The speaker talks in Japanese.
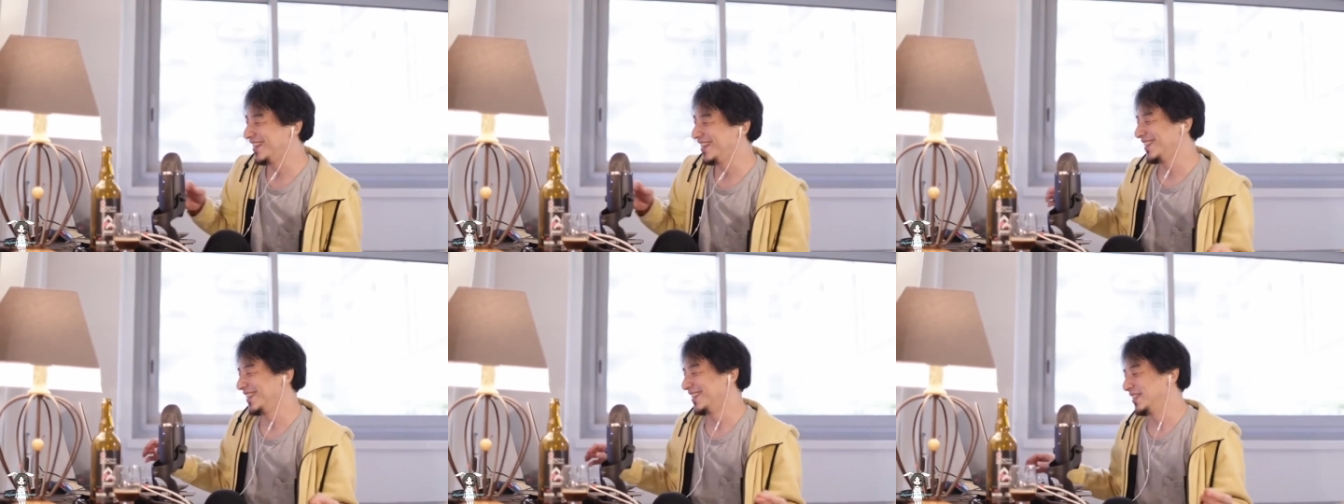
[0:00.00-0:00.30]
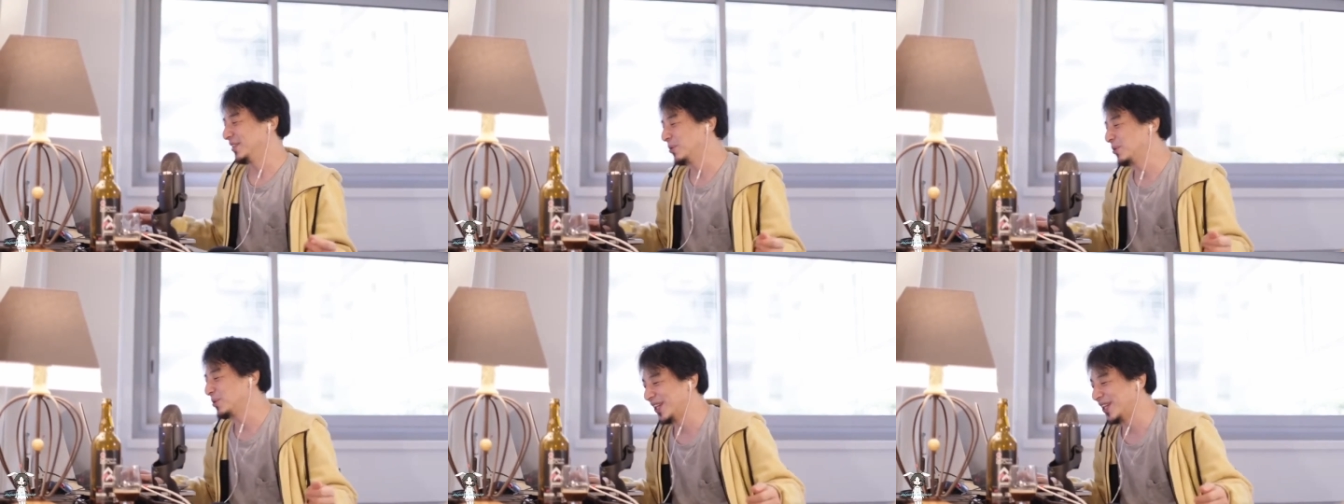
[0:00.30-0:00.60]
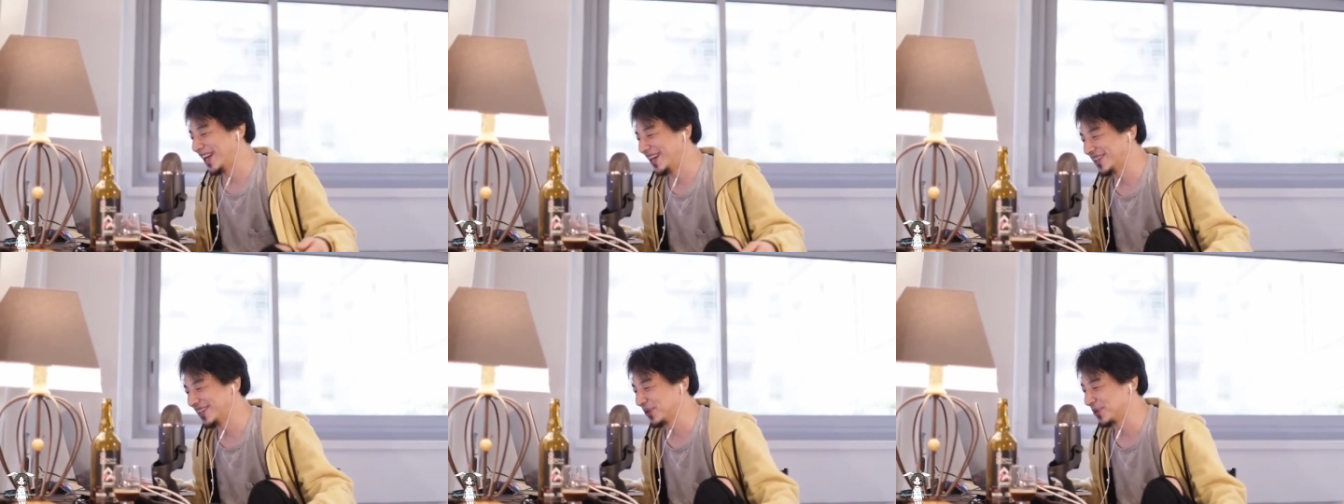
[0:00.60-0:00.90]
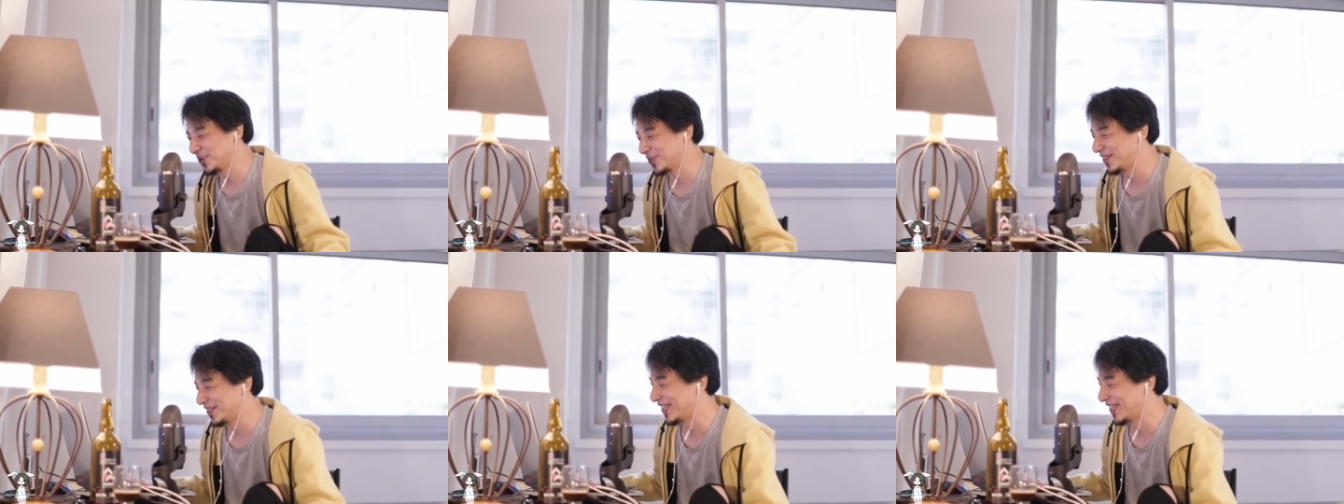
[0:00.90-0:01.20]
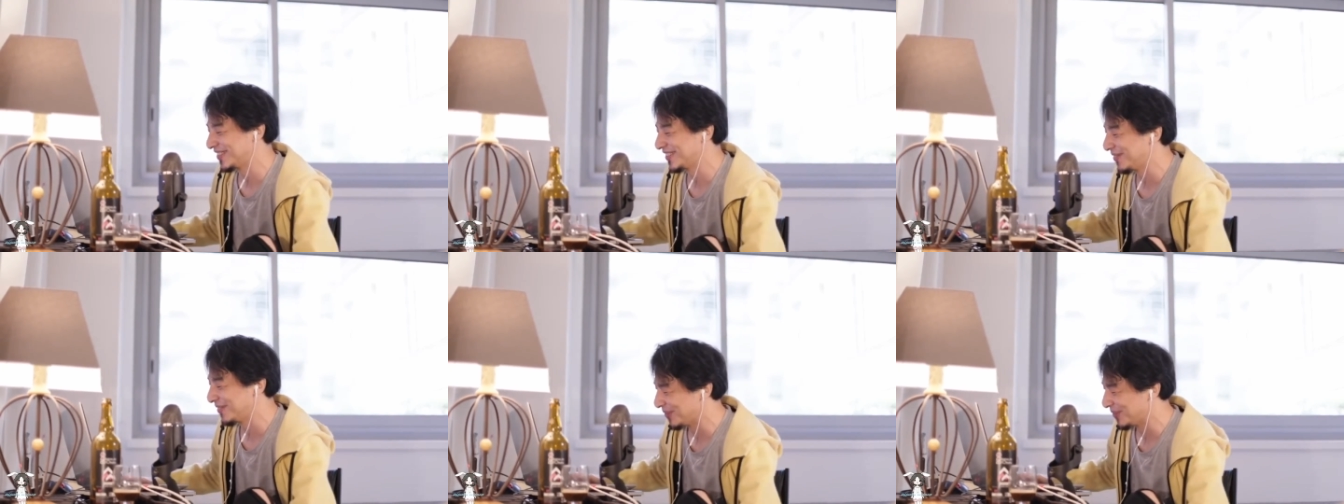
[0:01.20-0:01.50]
的に良くない話をしてる気が
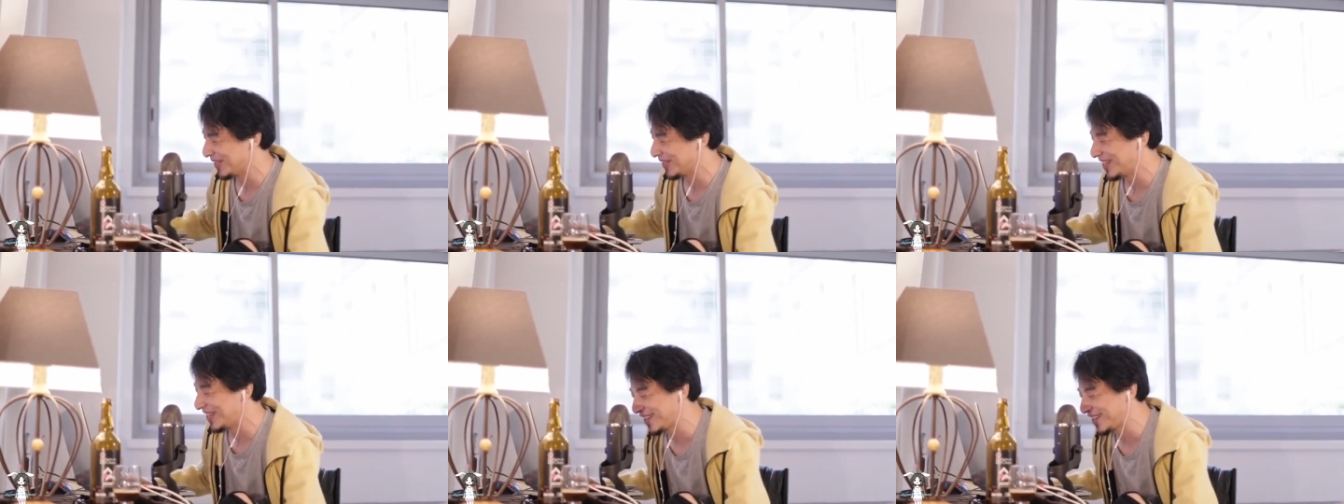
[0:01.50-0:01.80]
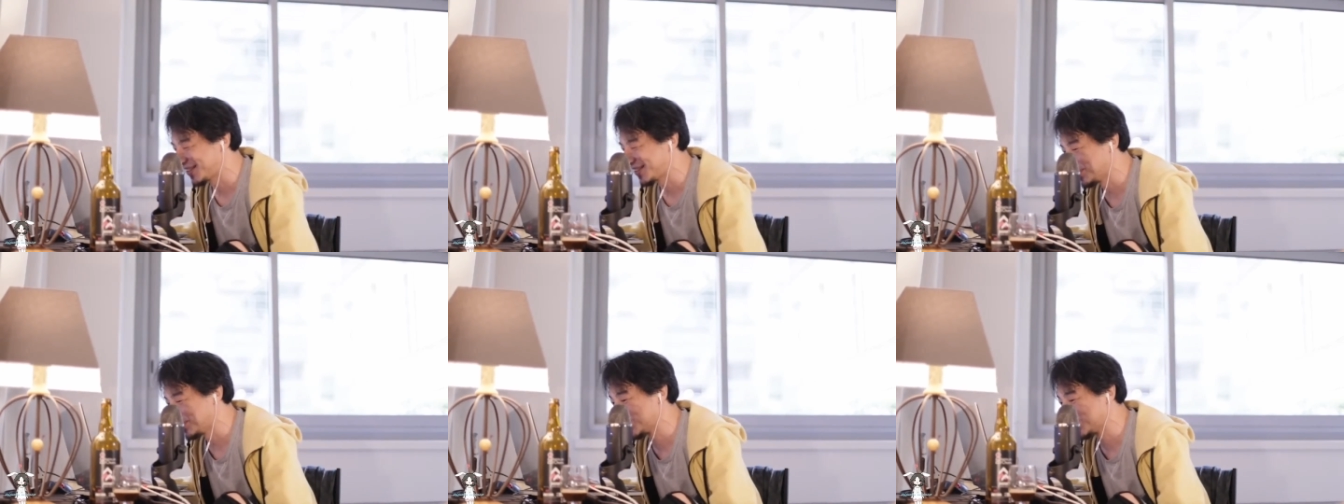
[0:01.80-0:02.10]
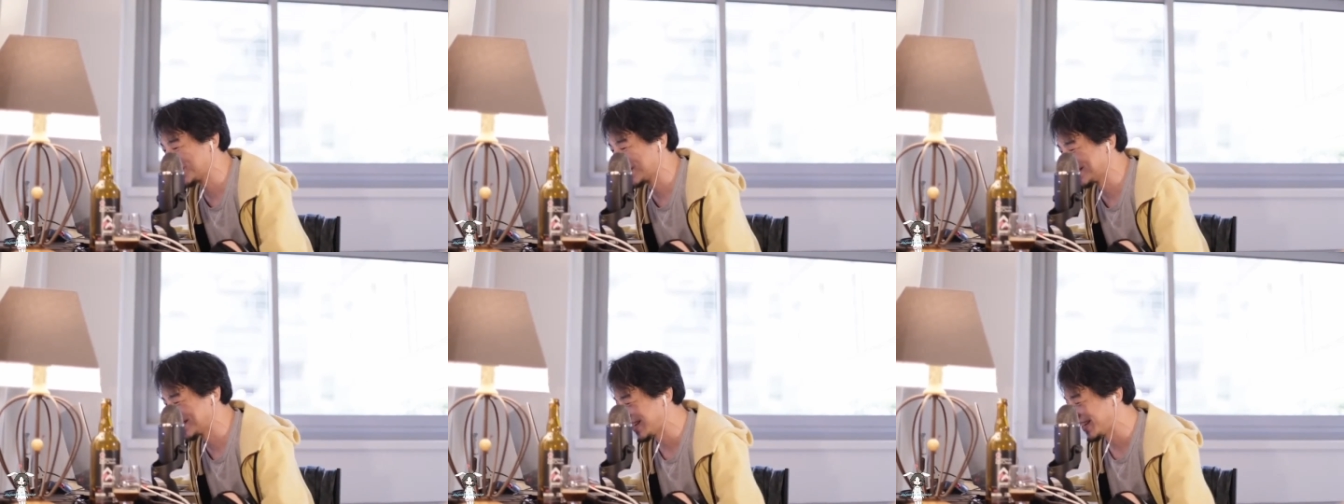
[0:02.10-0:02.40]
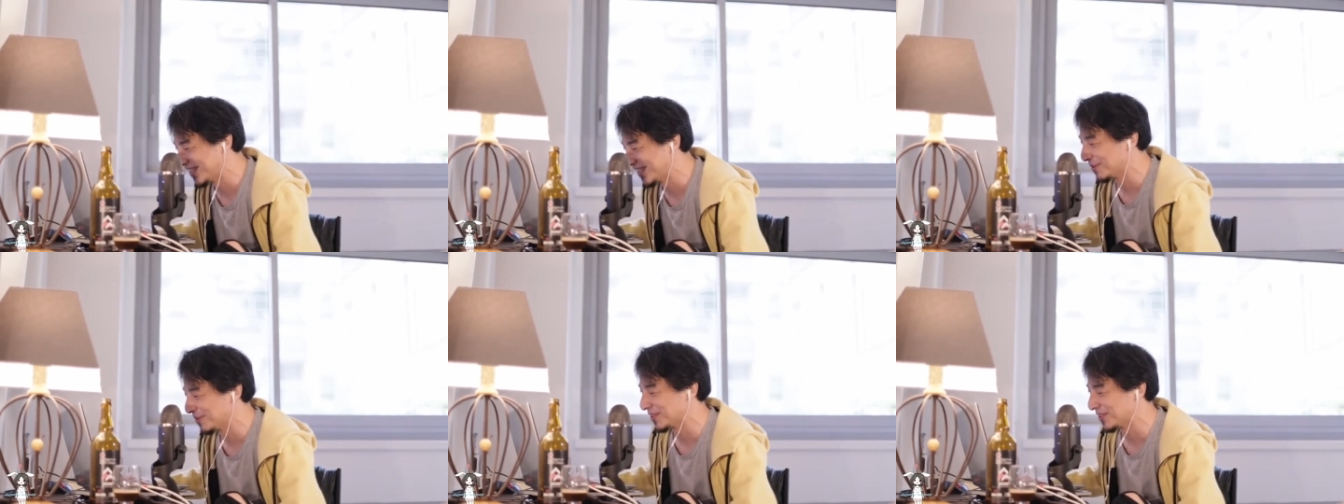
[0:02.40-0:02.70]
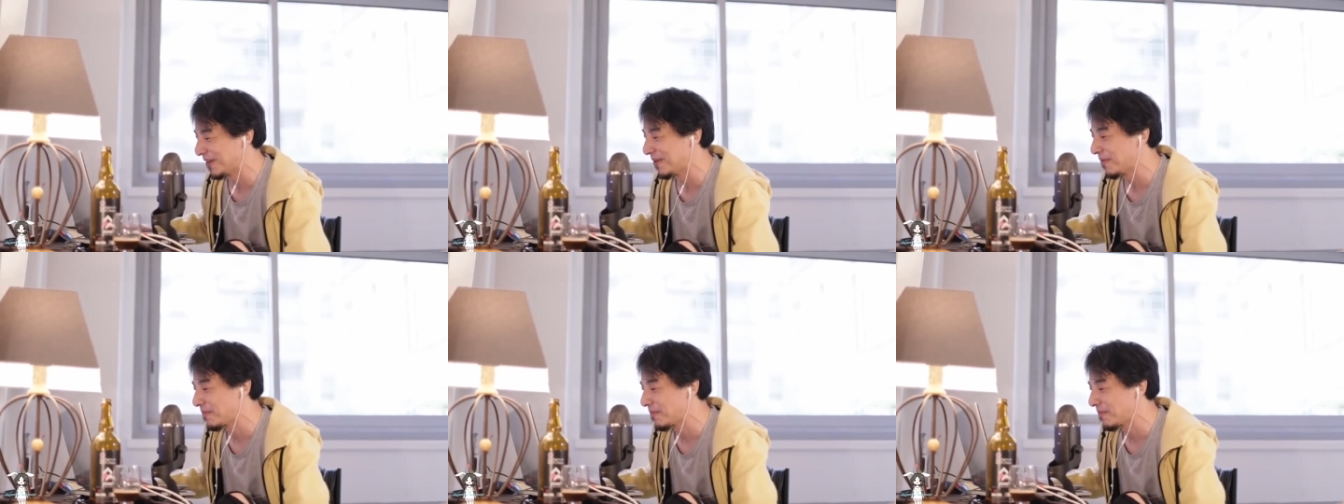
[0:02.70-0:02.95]
するので、なかったことにしてください。はい、すいません。